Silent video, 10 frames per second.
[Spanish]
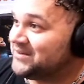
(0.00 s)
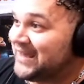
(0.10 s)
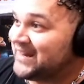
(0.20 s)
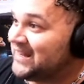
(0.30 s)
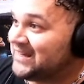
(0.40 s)

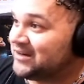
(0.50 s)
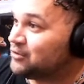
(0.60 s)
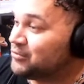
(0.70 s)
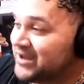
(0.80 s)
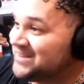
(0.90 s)
era,
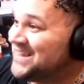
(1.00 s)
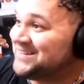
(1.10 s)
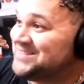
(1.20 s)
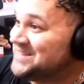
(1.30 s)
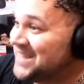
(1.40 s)
como ya
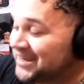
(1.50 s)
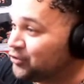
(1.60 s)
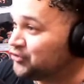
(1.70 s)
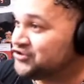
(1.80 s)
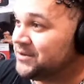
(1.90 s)
dije, día y
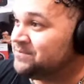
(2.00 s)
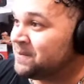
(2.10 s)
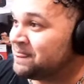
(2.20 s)
noche.